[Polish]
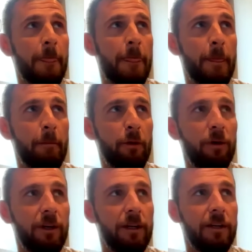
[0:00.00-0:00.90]
no bo
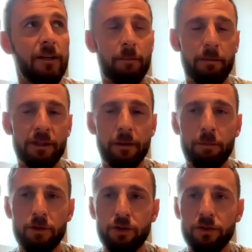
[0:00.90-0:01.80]
pamiętam
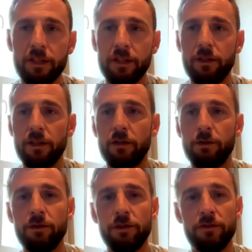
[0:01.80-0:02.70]
początek e,
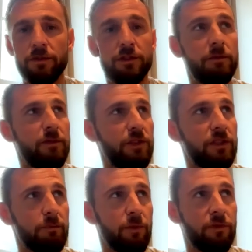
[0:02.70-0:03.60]
rundy, to wszyscy mówili,
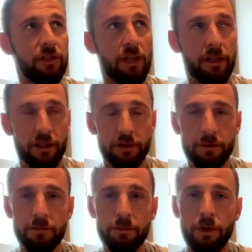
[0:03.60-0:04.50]
że, mówili, że Arka się
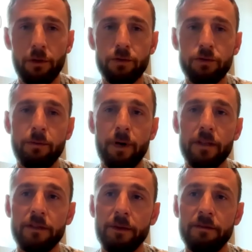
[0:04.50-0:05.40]
będzie biła o
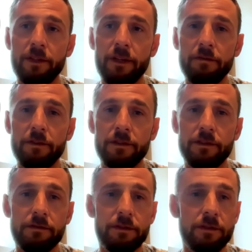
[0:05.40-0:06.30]
utrzymanie, prawda?
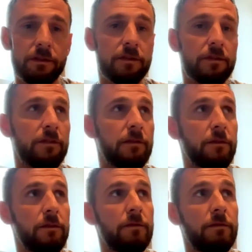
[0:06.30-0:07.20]
Więc, więc
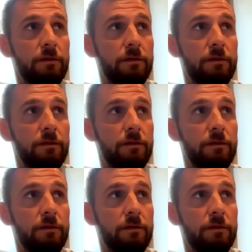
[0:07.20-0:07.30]
no... Tak, a